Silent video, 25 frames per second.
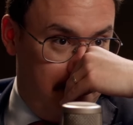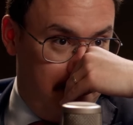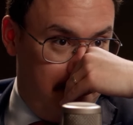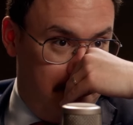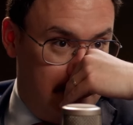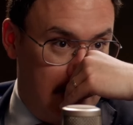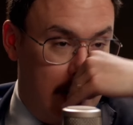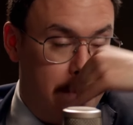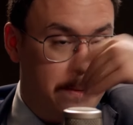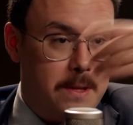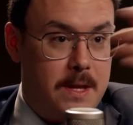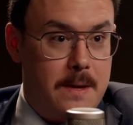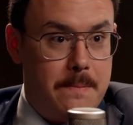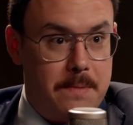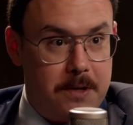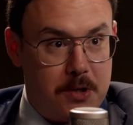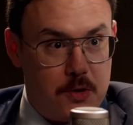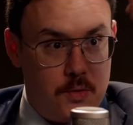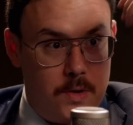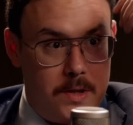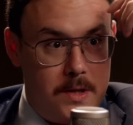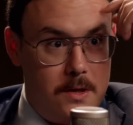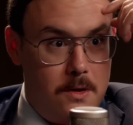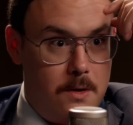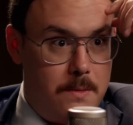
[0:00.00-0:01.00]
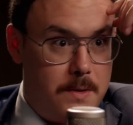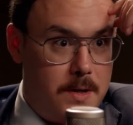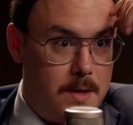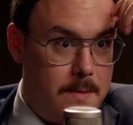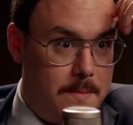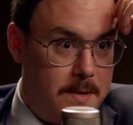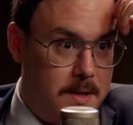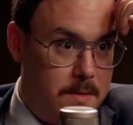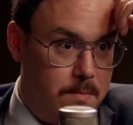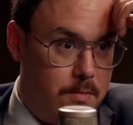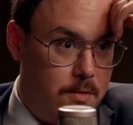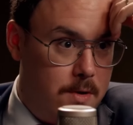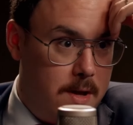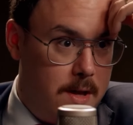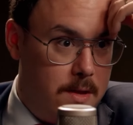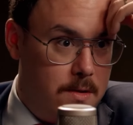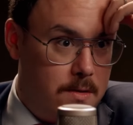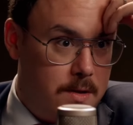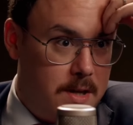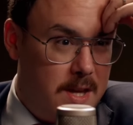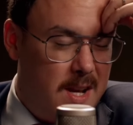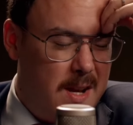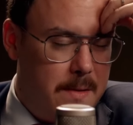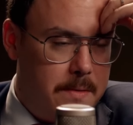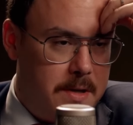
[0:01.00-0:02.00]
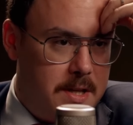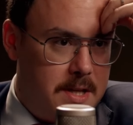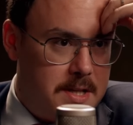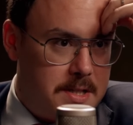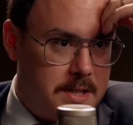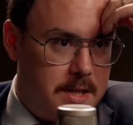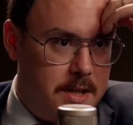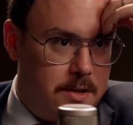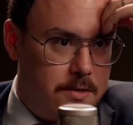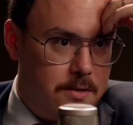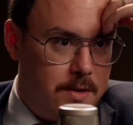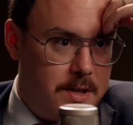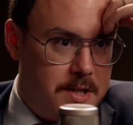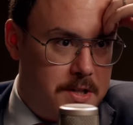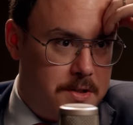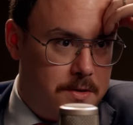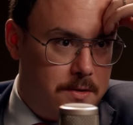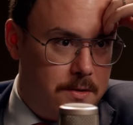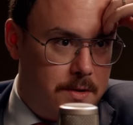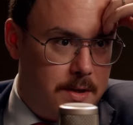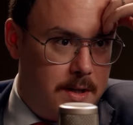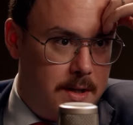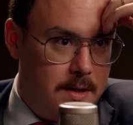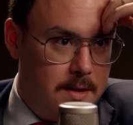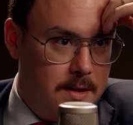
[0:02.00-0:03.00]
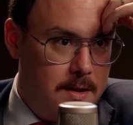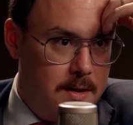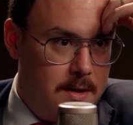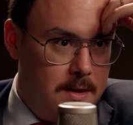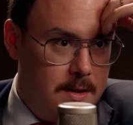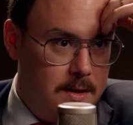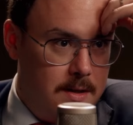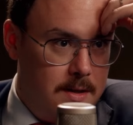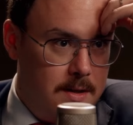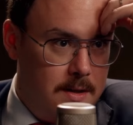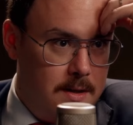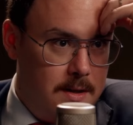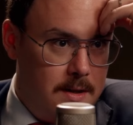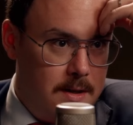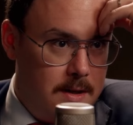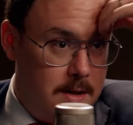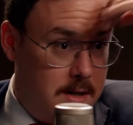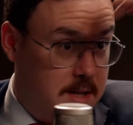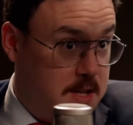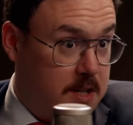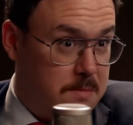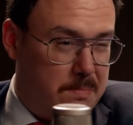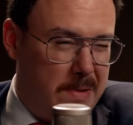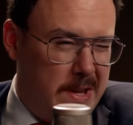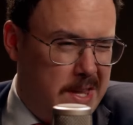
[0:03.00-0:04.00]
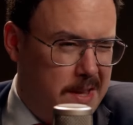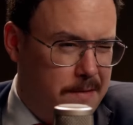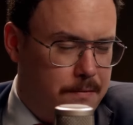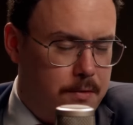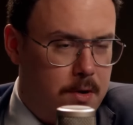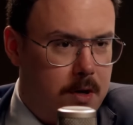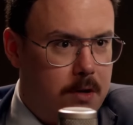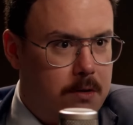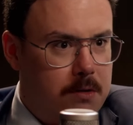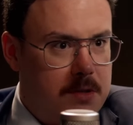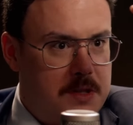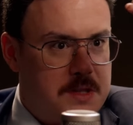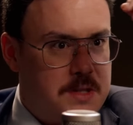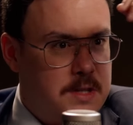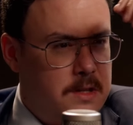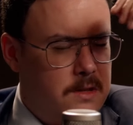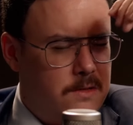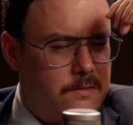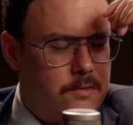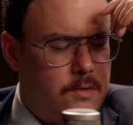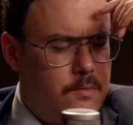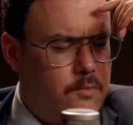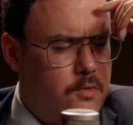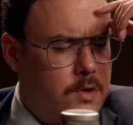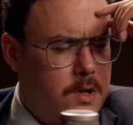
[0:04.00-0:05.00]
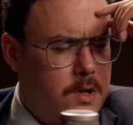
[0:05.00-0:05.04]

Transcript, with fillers: habría persuadido, habría manipulado. ¿Quién habría escrito la historia? En España fue algo distinto, fue muy